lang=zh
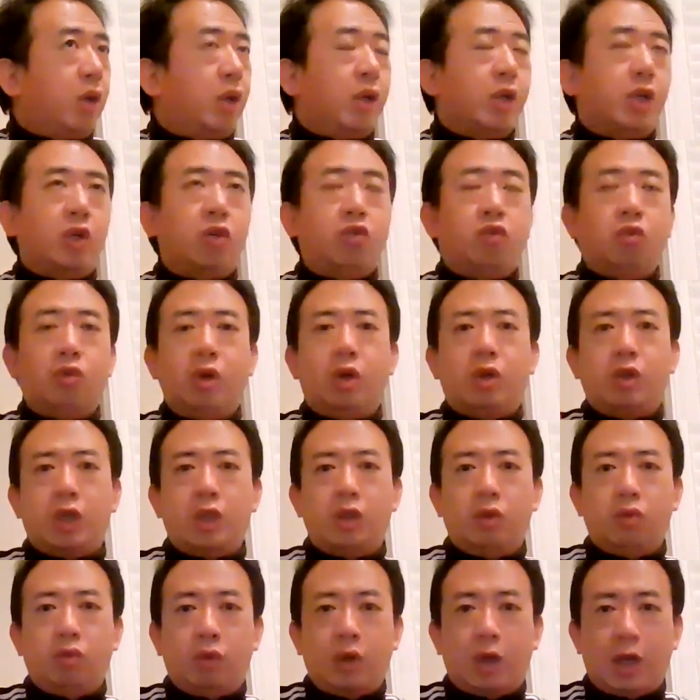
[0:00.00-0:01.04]
好像重要
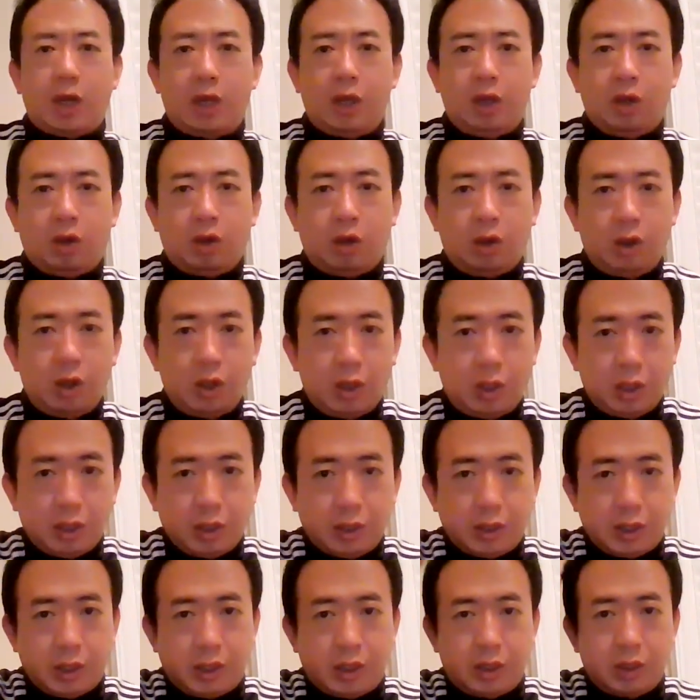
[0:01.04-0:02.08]
程度还要
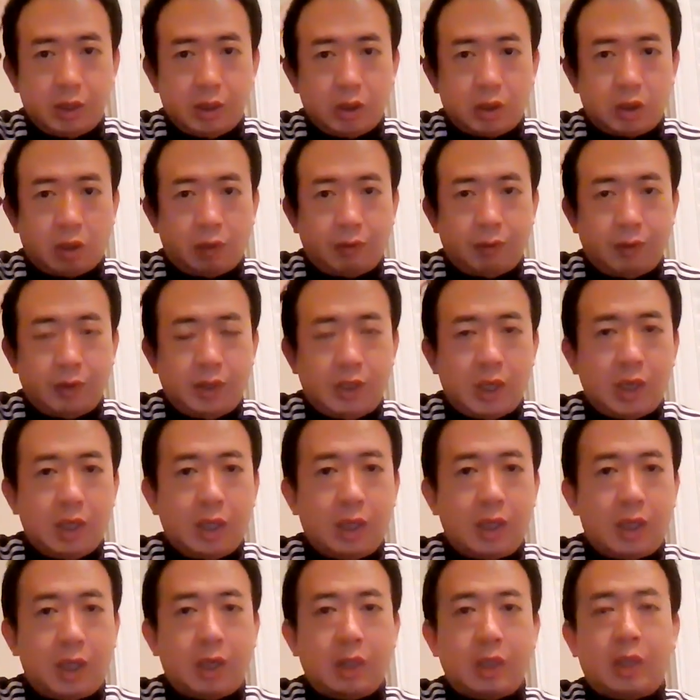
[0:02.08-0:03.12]
再稍微降
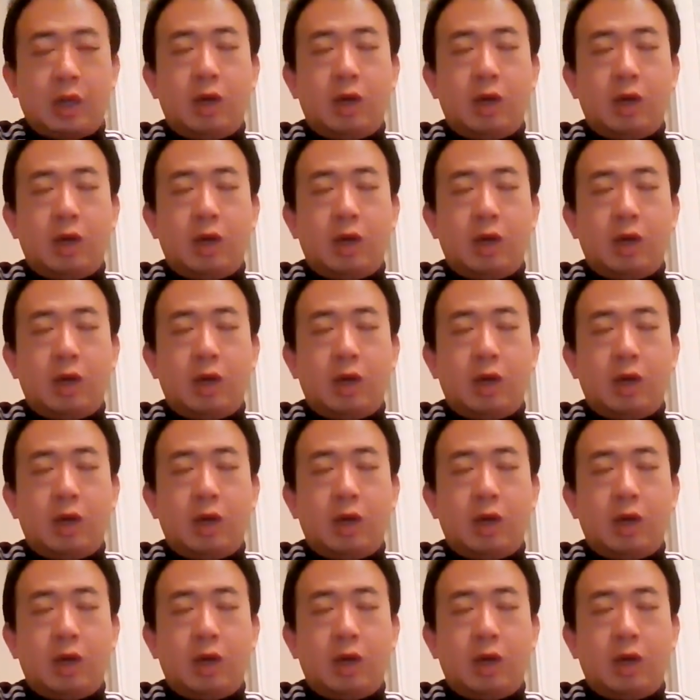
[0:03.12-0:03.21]
一点。